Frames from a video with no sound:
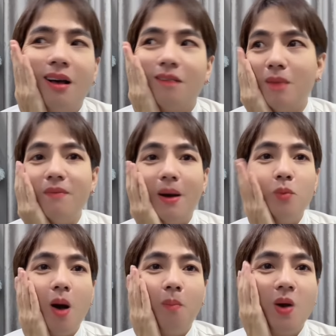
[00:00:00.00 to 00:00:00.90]
uh, mỹ phẩm
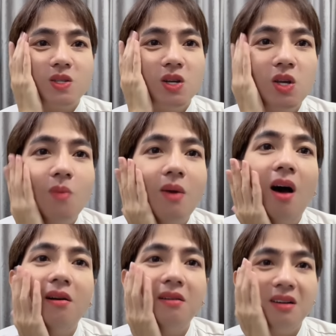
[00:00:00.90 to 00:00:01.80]
của hồng loan xuất vô là
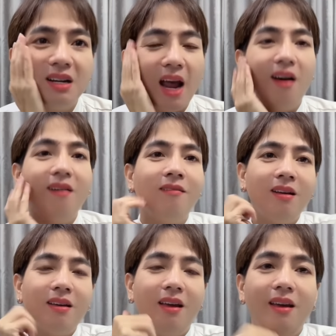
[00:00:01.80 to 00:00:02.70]
hư cái này hư
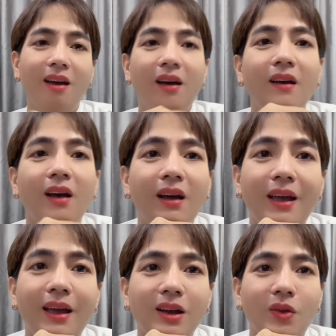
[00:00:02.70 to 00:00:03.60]
cái kia
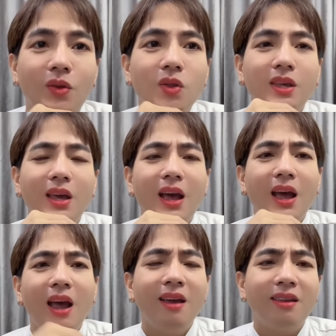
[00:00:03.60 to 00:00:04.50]
ha rồi nó
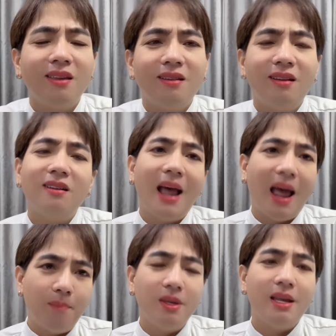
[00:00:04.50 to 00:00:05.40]
chê chứ nó
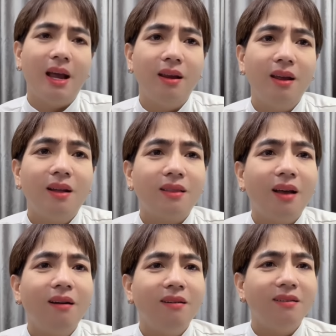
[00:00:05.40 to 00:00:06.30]
làm như vậy
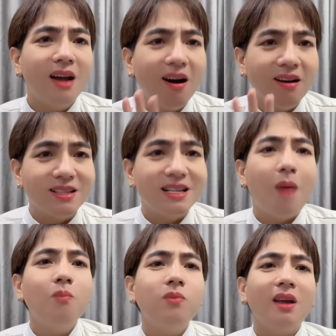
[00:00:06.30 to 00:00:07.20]
từ đời
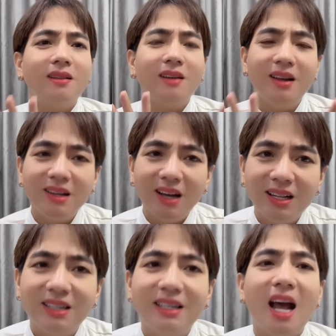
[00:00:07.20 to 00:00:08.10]
sống cho tới
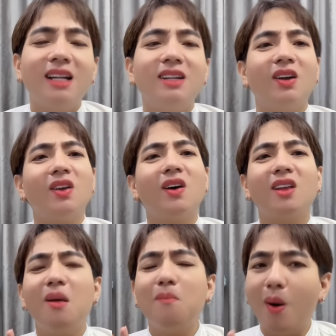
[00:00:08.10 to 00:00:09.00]
kinh doanh rồi cho
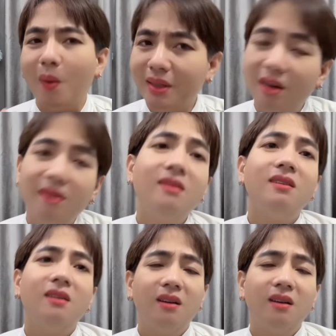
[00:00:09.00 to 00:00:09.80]
tới mọi thứ